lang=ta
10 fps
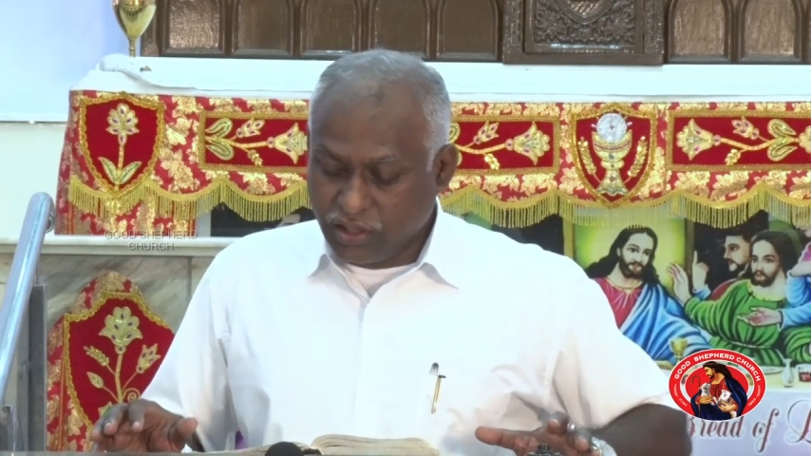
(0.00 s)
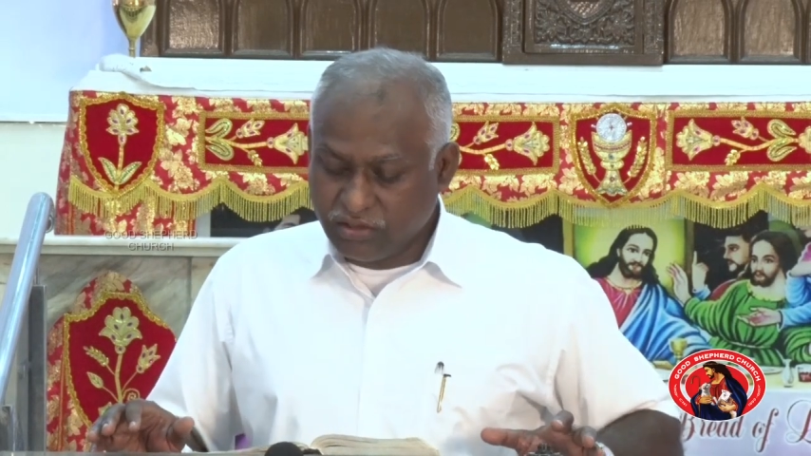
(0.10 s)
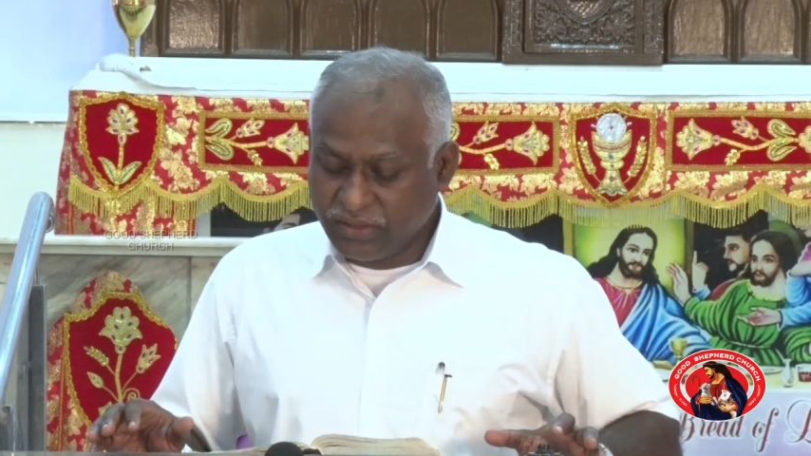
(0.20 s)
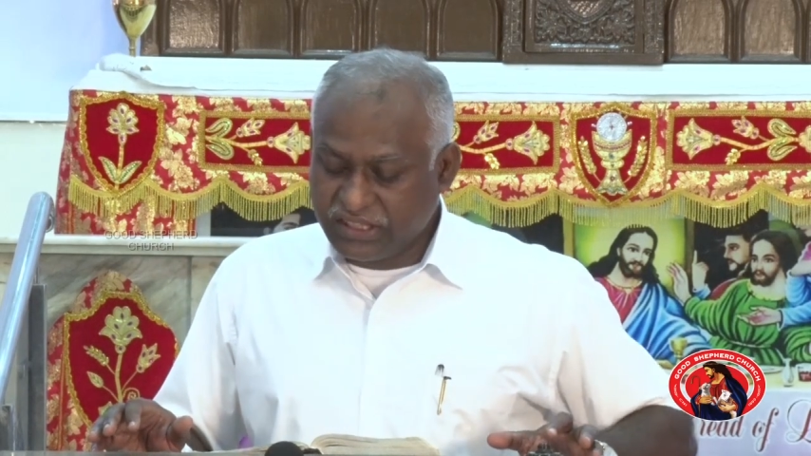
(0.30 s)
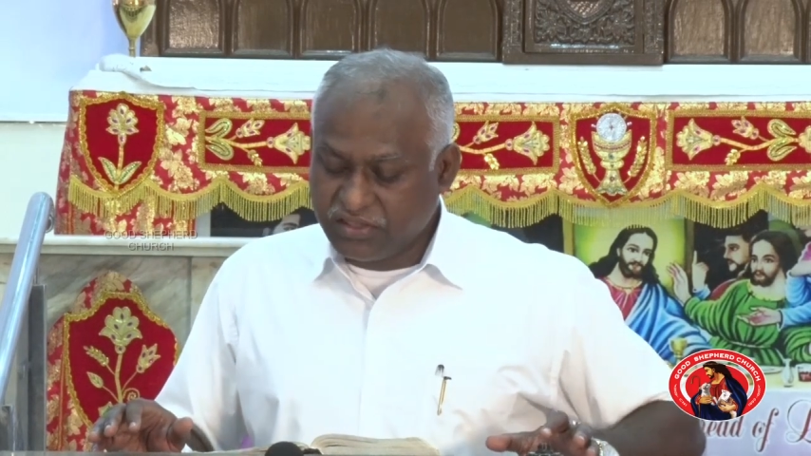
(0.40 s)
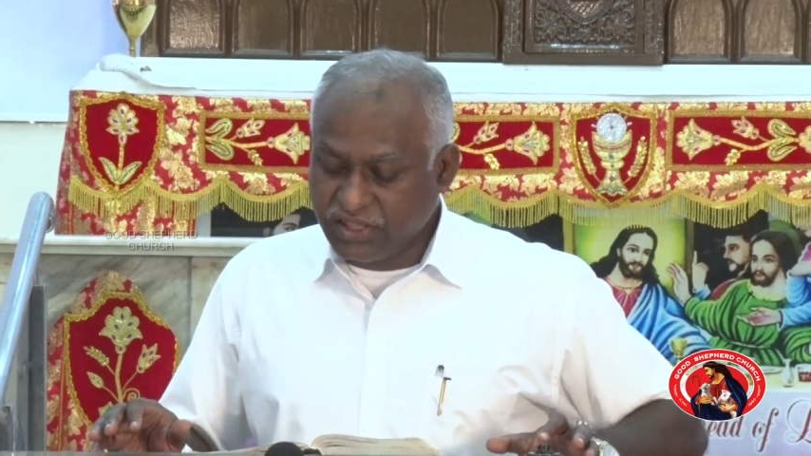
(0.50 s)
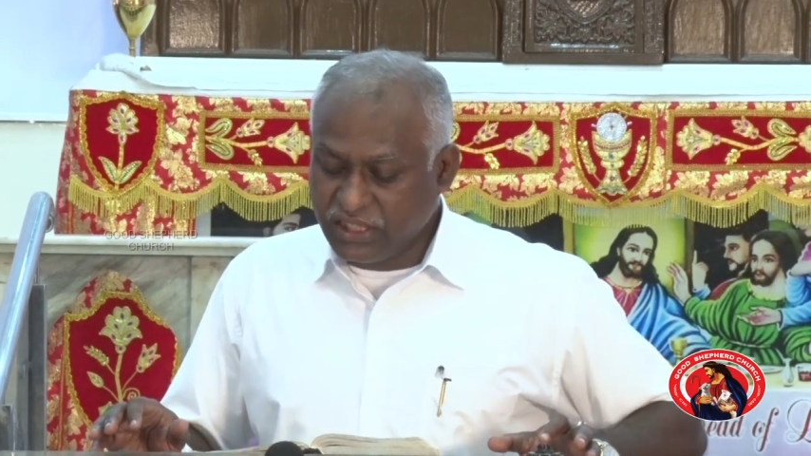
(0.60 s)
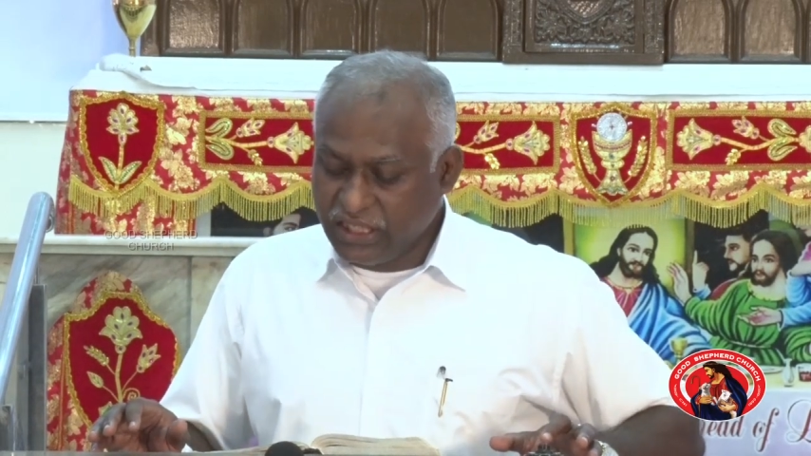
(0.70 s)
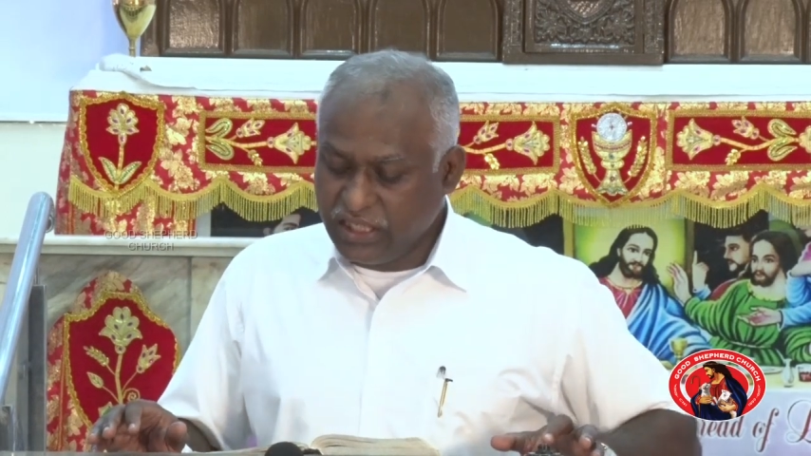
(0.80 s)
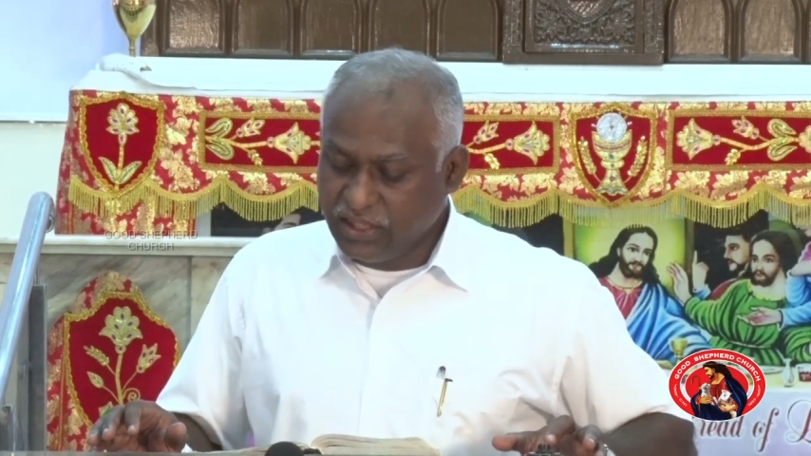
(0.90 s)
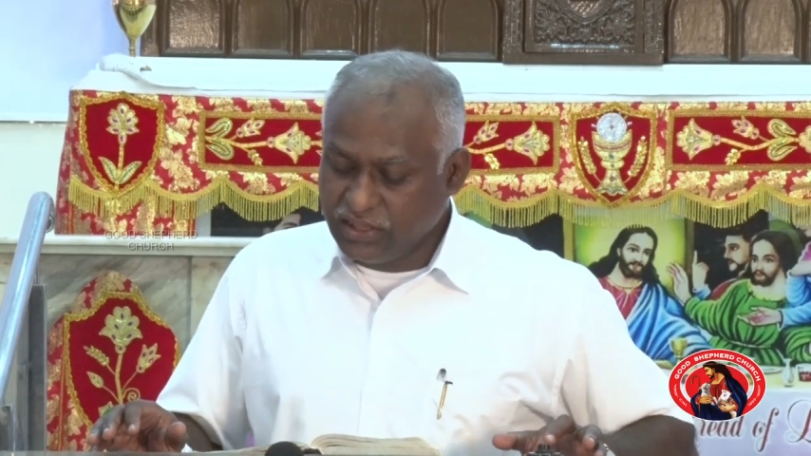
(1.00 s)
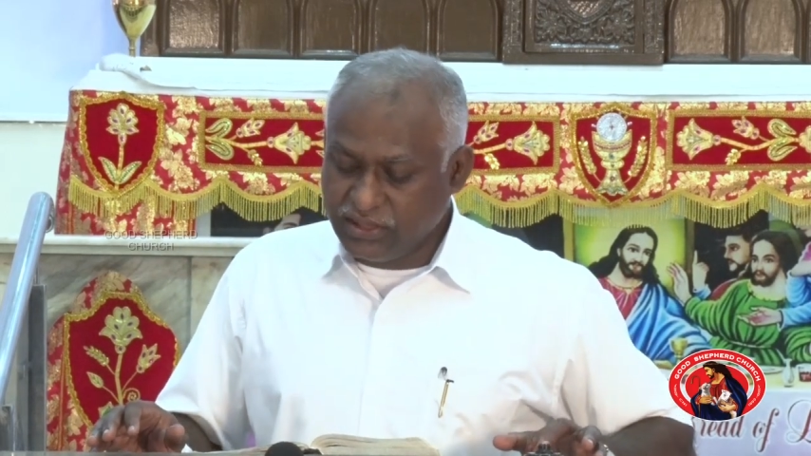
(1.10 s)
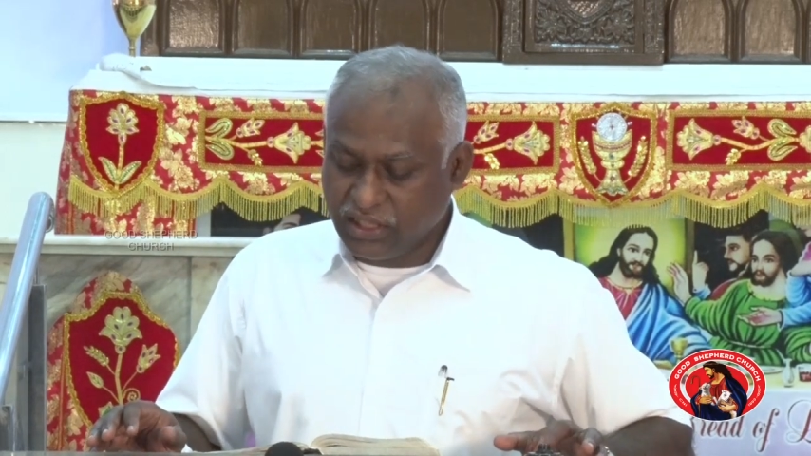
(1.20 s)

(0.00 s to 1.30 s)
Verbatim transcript: இருபத்தி ஏழு